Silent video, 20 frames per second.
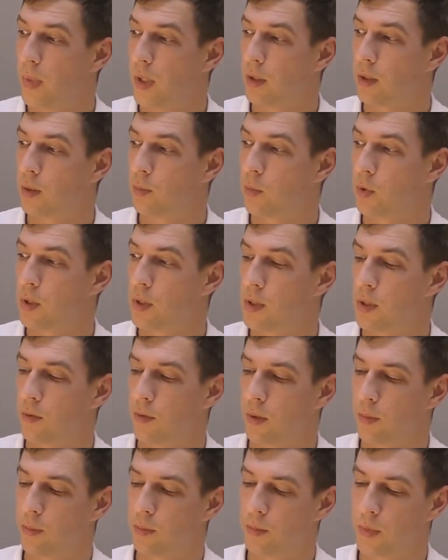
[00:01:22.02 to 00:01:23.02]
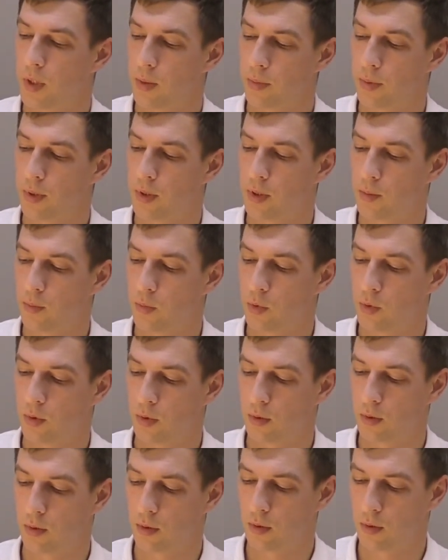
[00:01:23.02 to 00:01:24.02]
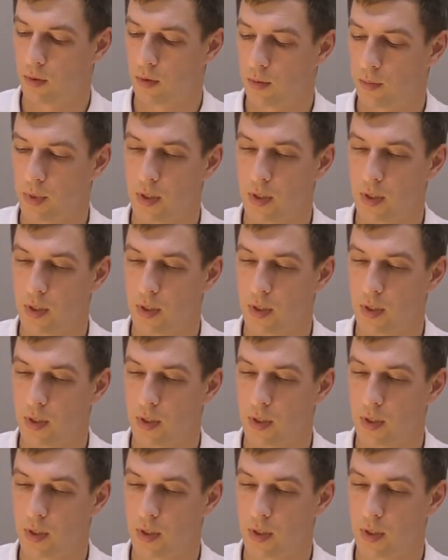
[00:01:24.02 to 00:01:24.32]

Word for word: Поэтому, если вам необходим будет э,